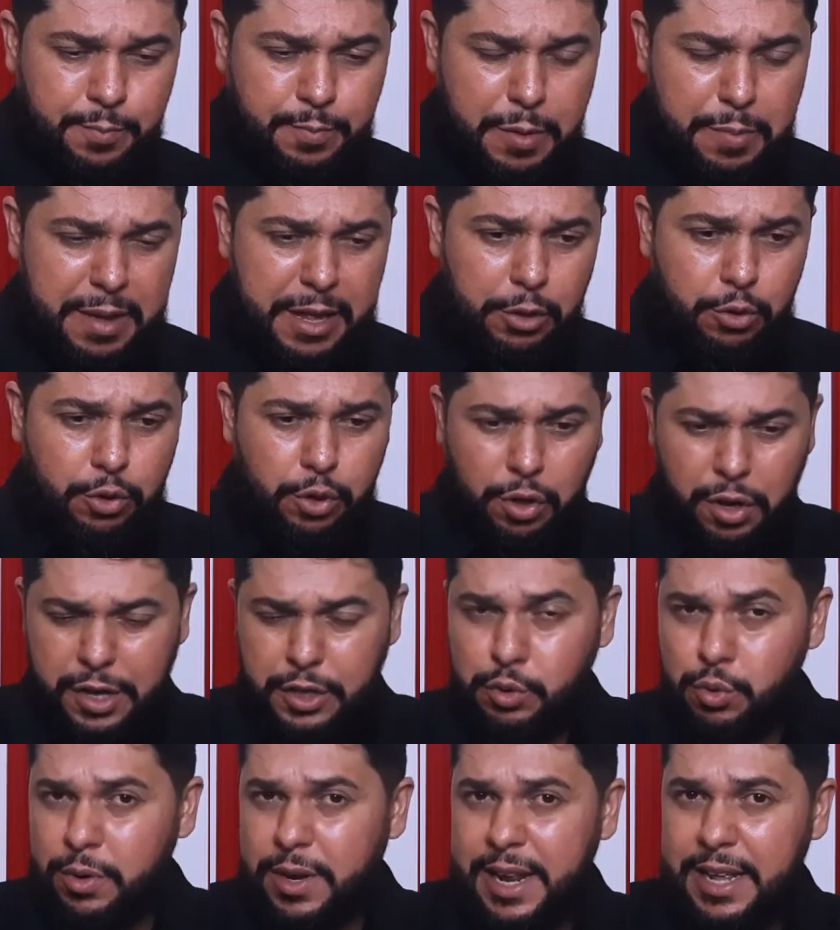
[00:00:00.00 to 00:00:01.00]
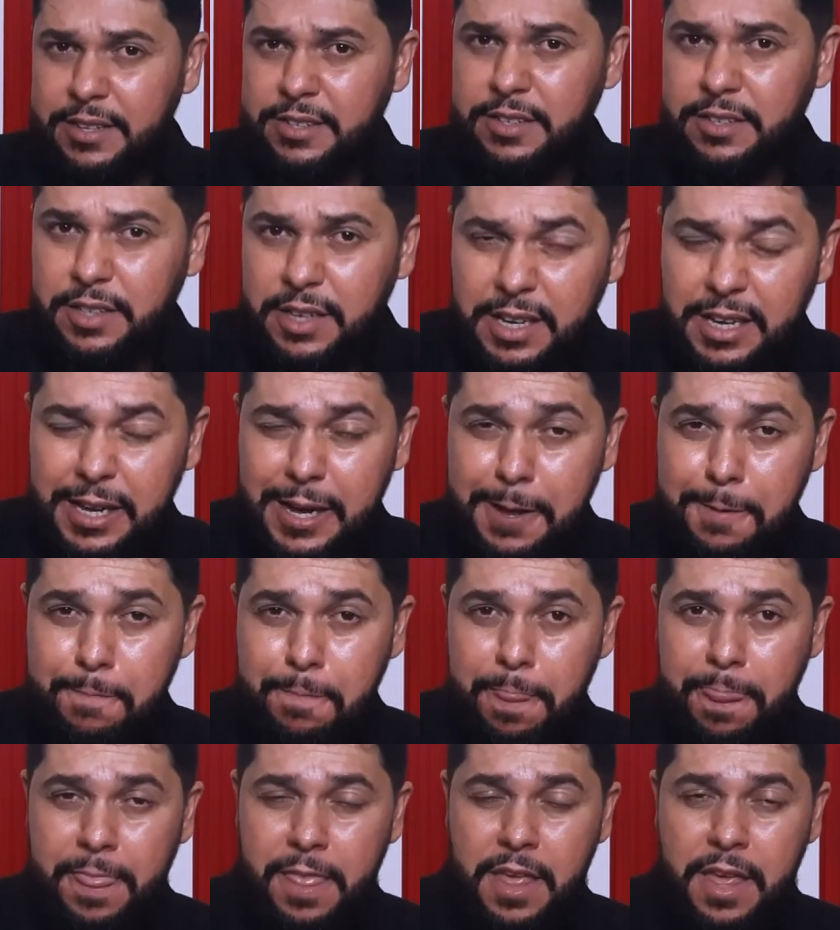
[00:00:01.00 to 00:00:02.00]
pimentões não crescia,
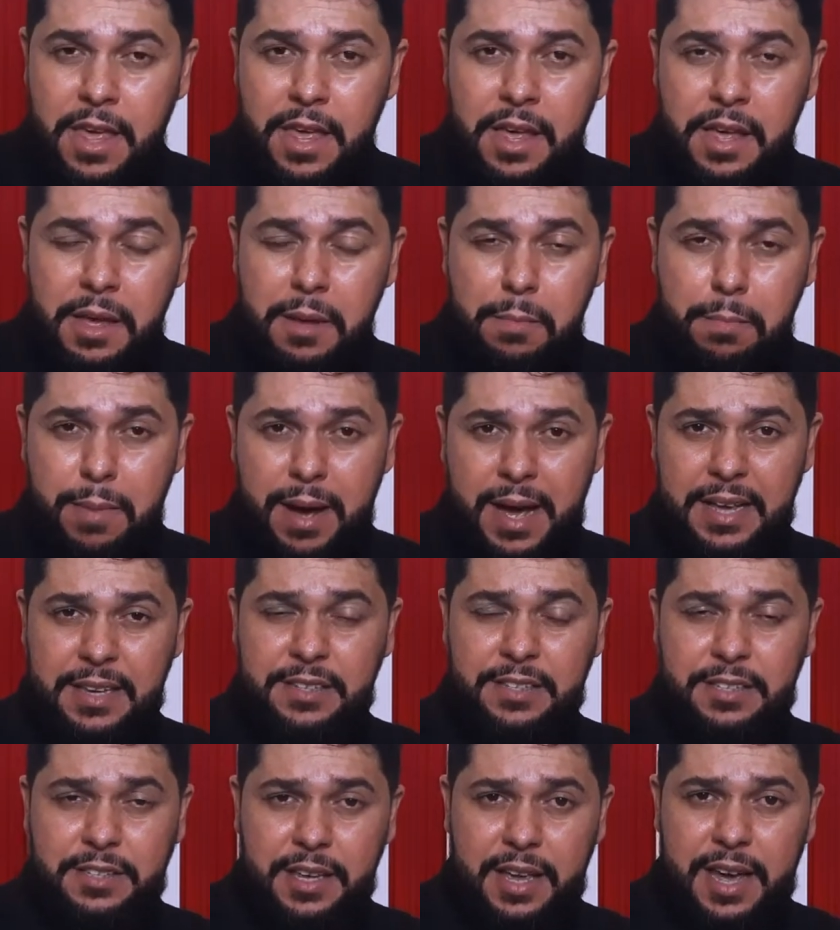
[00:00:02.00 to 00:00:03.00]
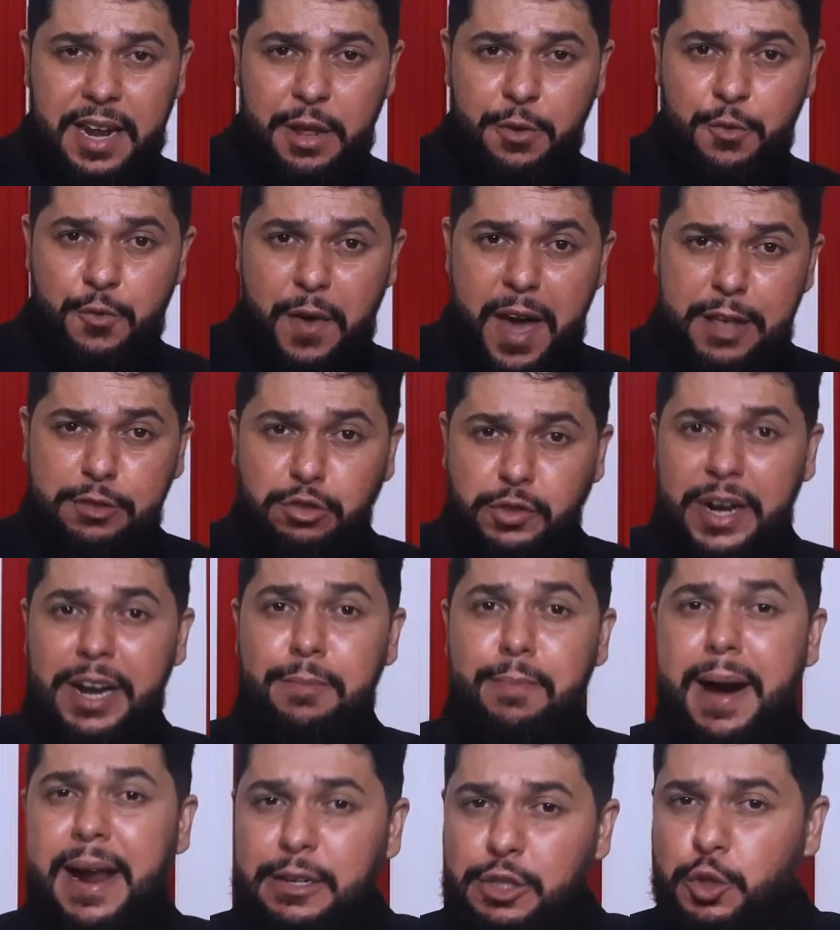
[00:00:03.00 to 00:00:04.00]
mas ele fez o
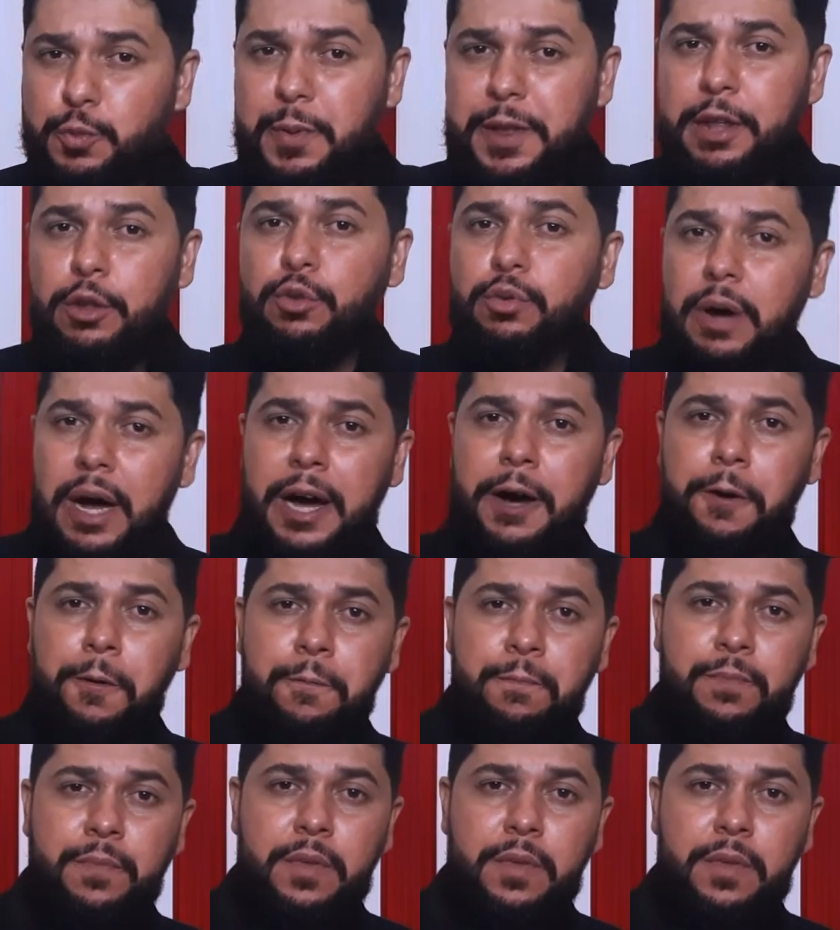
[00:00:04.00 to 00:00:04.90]
trabalho espiritual,